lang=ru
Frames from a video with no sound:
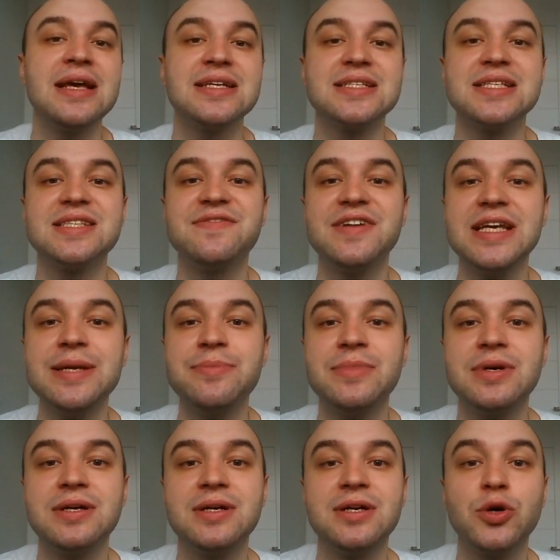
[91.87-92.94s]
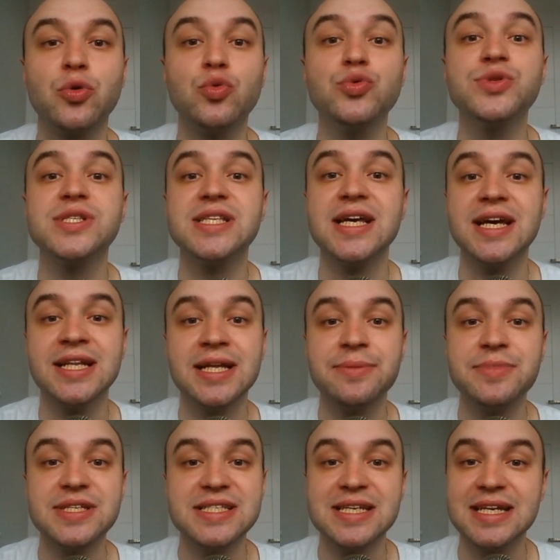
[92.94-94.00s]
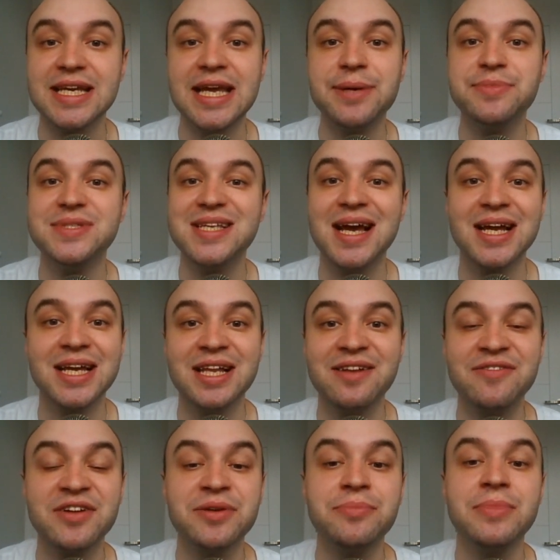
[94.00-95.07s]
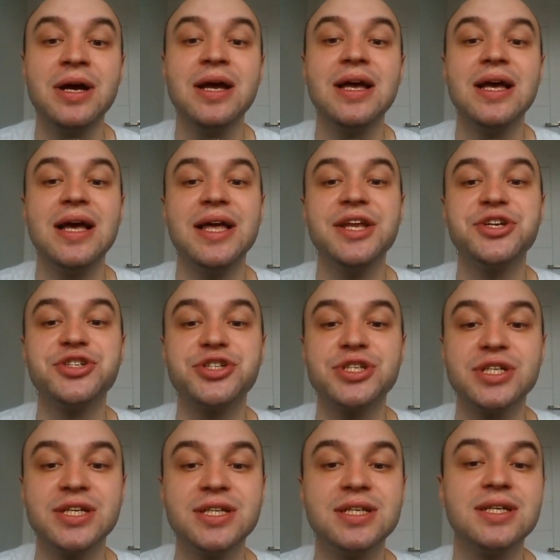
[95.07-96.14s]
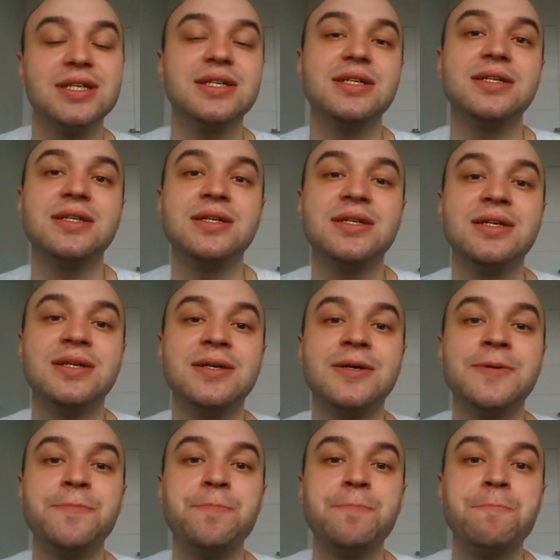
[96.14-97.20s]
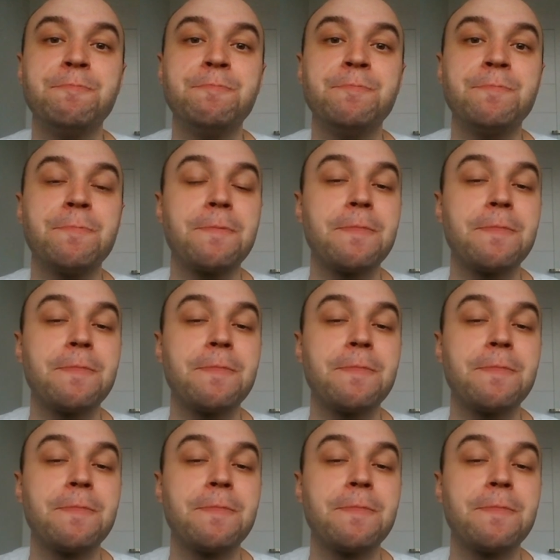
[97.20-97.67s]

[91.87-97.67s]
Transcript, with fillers: со своим э, кузеном Сергеем Дягилевером решил... Э,